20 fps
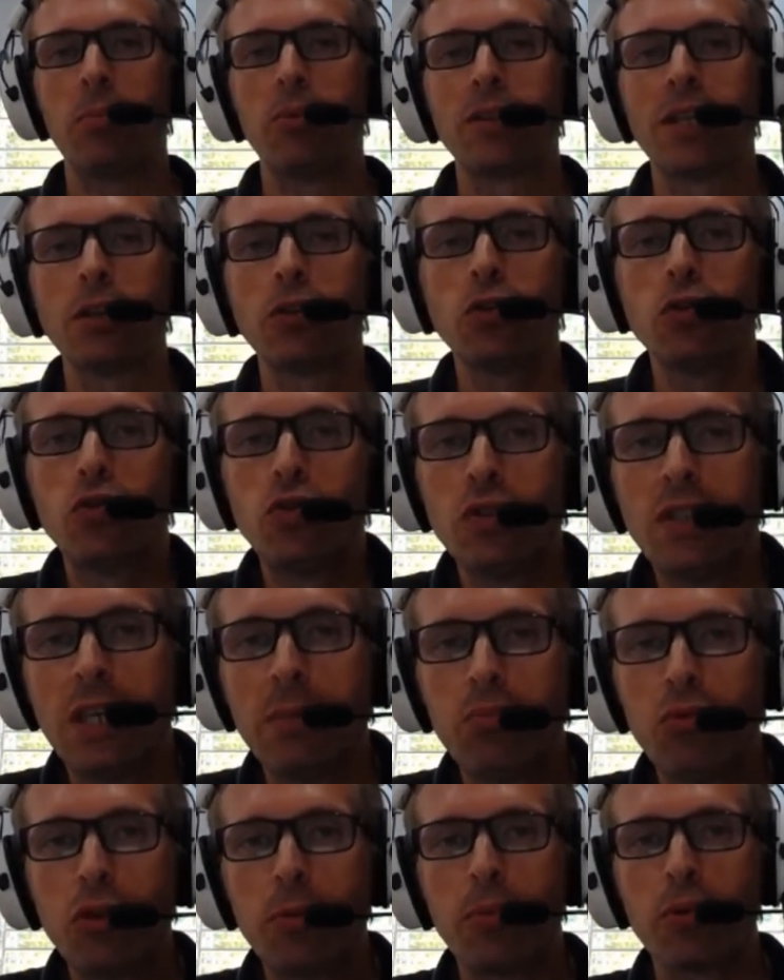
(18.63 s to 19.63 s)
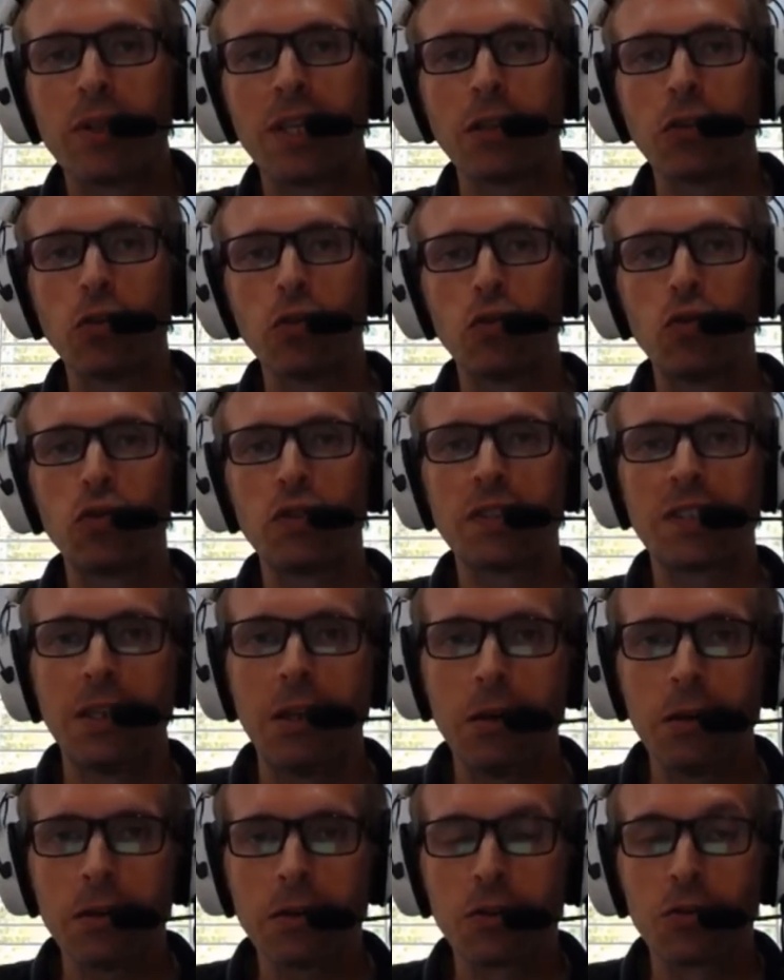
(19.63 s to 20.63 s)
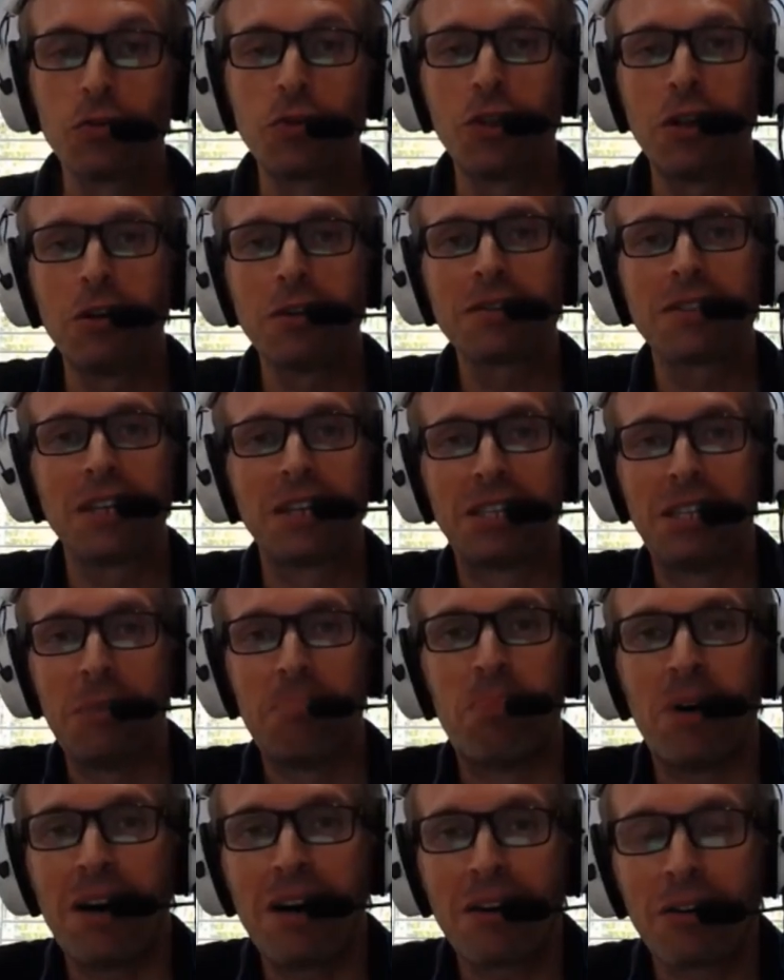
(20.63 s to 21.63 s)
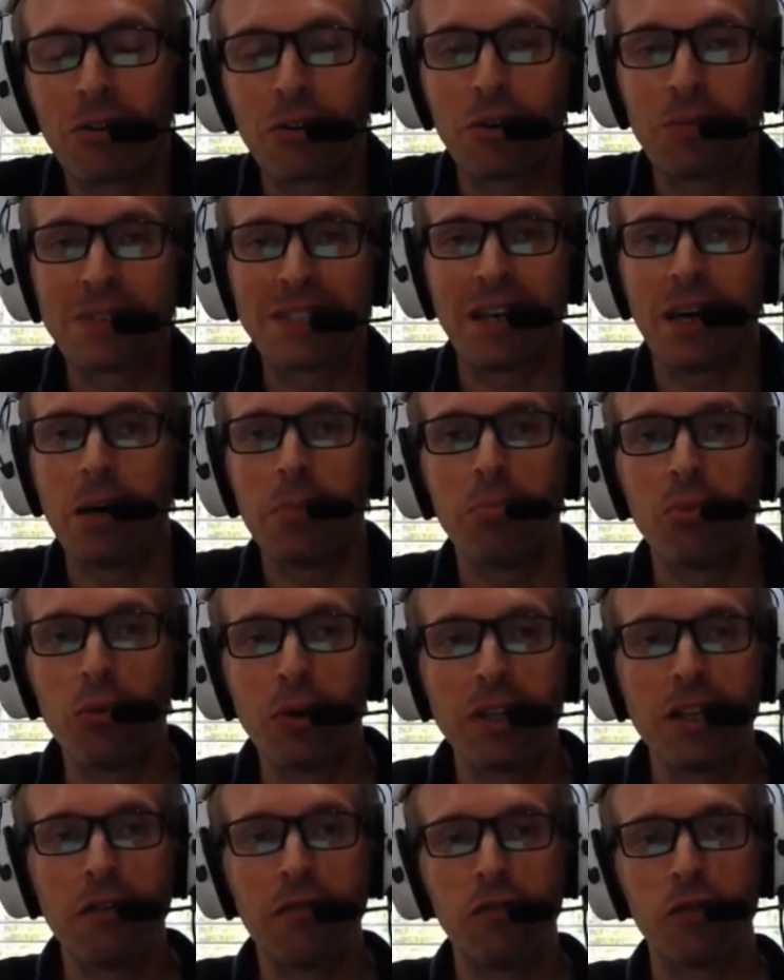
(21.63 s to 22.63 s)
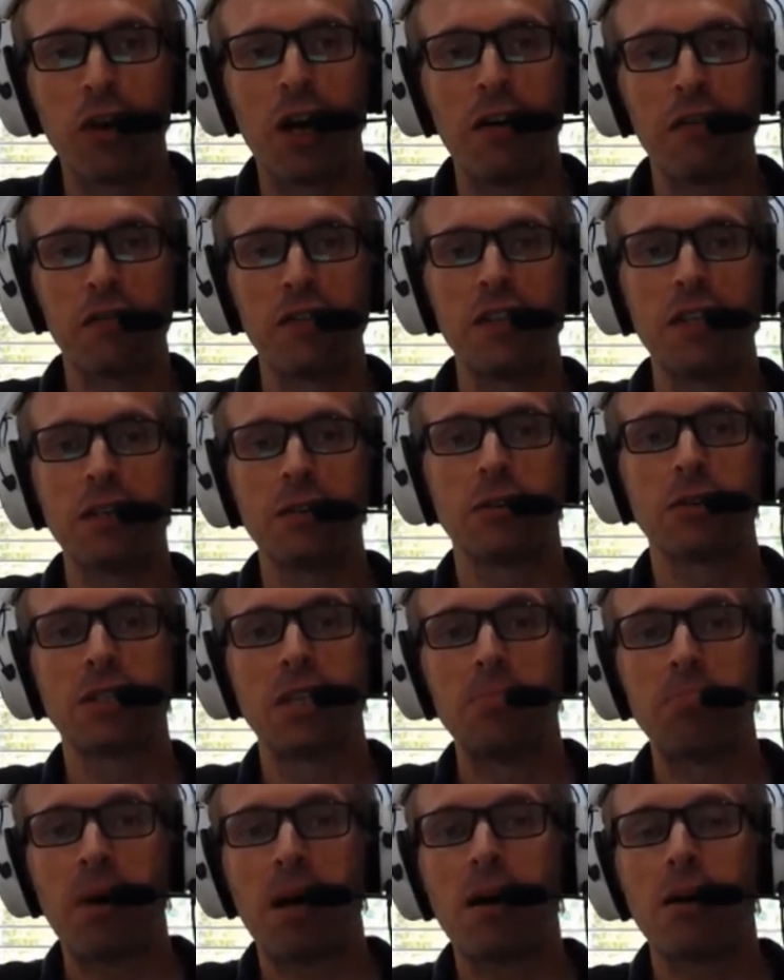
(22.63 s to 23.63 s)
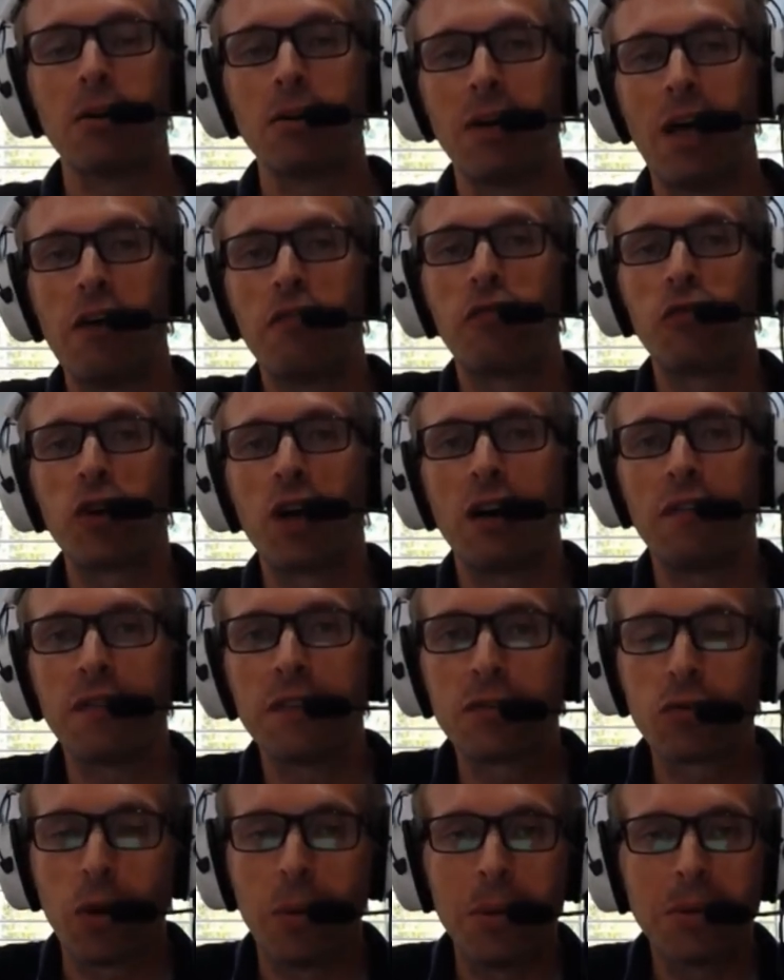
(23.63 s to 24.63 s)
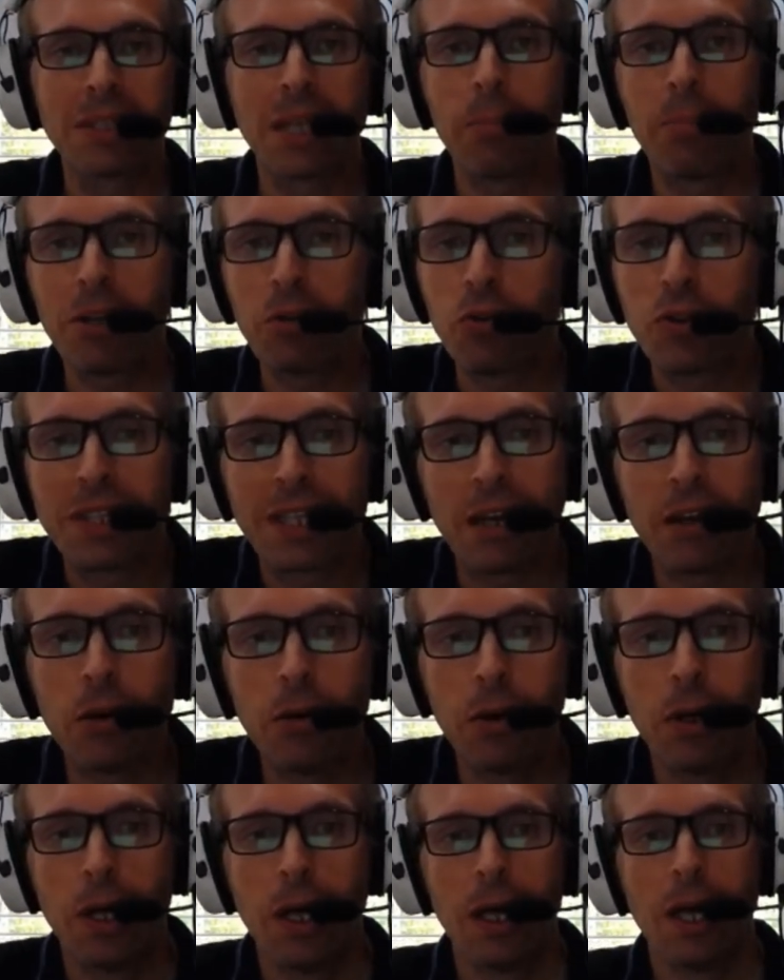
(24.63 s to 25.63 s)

Peut-être que tu débutes, peut-être que tu te lances, tu te lances et que tu n'es pas euh, comme ça bon en infographie, euh, que tu n'es pas euh, infographiste toi-même, que tu n'as pas de talent